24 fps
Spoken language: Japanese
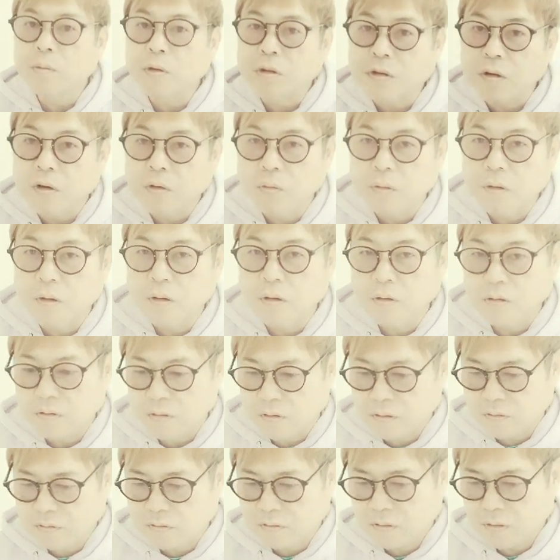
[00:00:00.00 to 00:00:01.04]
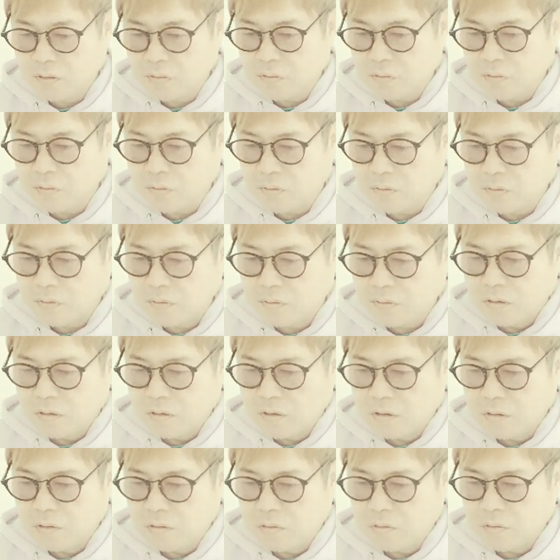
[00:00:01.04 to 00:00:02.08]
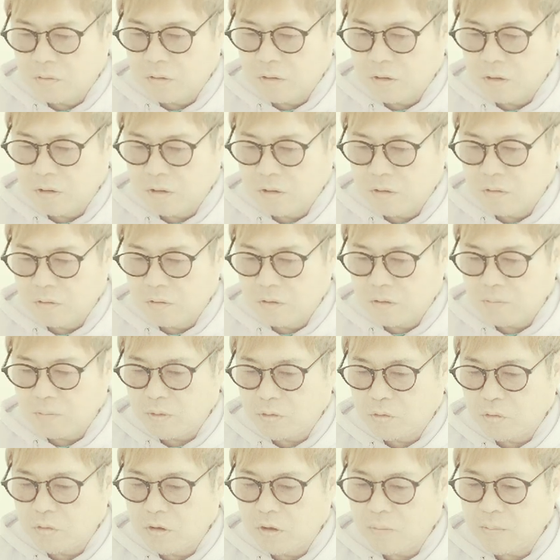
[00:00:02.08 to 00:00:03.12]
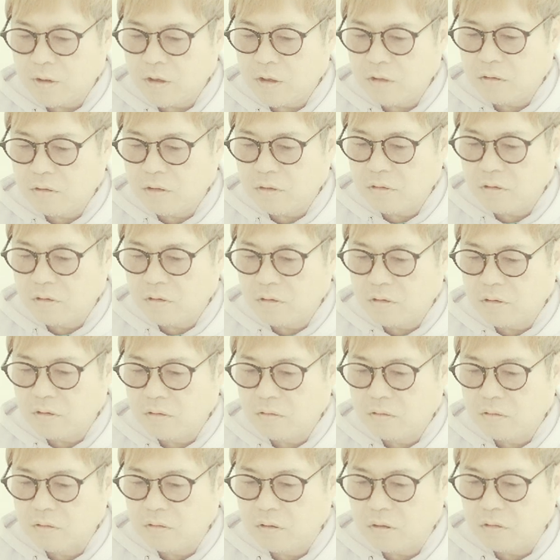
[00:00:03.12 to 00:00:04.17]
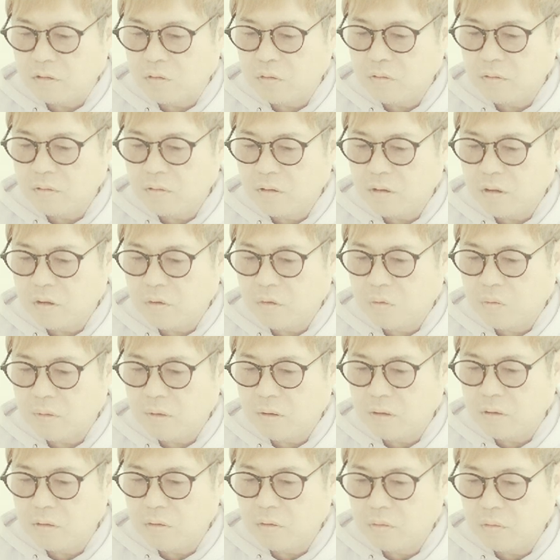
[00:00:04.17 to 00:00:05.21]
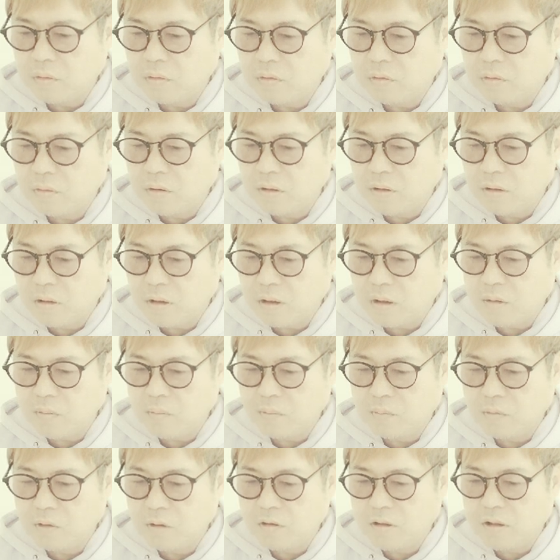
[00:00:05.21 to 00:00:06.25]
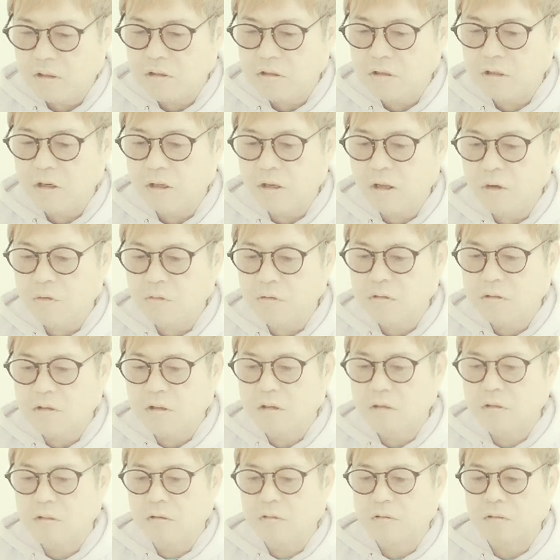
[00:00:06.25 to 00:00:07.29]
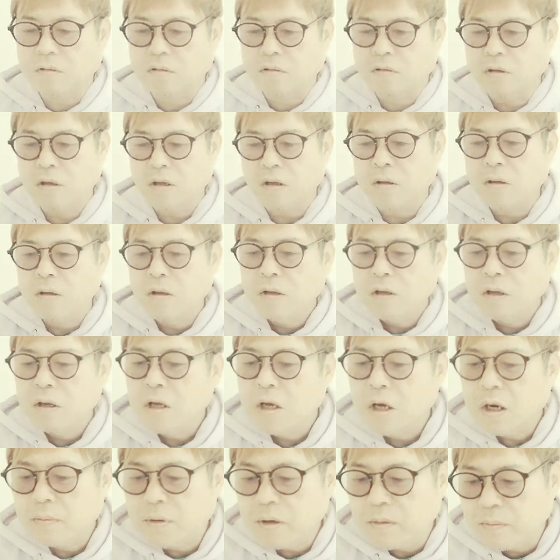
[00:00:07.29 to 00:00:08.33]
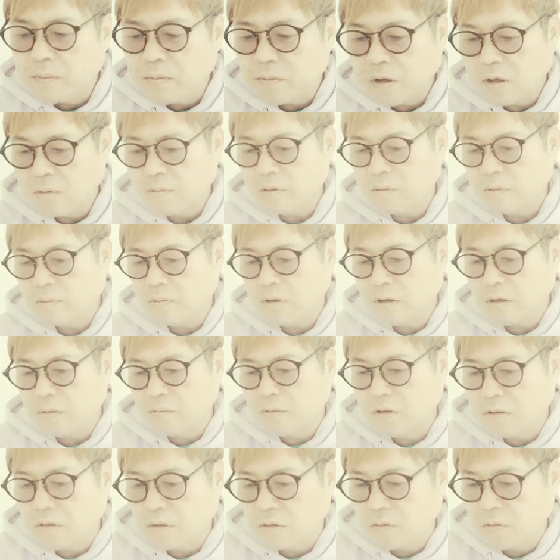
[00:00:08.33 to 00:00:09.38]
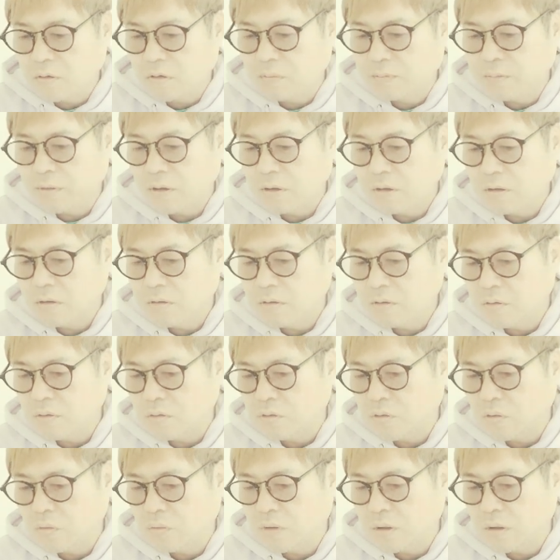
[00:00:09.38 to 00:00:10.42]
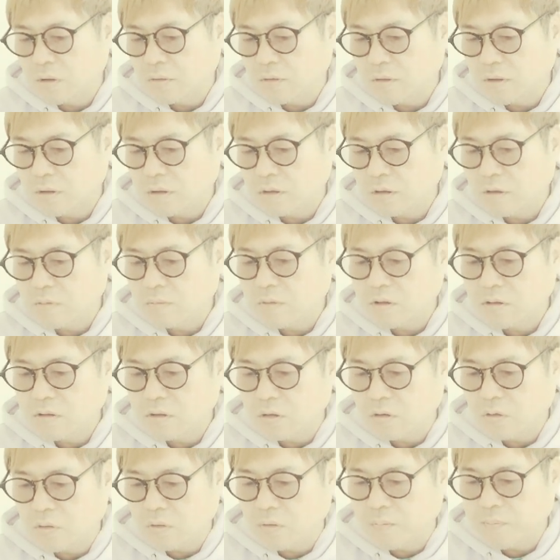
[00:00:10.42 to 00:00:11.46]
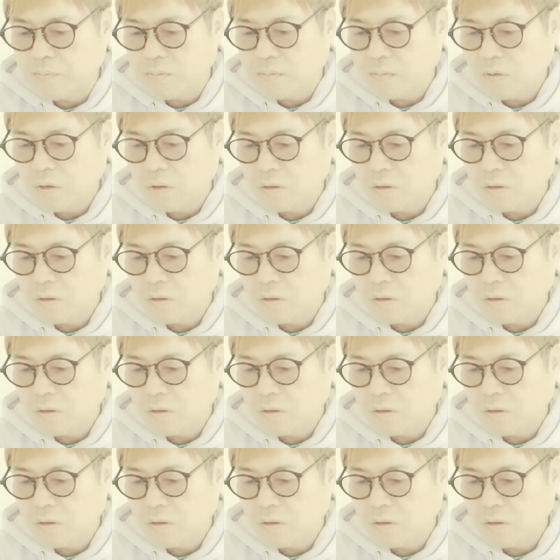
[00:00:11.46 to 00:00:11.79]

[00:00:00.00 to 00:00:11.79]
波ちゃんの話なんですけど、えっ、ー、とね、今ドラマやってるじゃないですか、ドクターホワイト。それで、差し入れをしたんですって。浜辺美波さんよりピンクのチョコレートいただきましたと、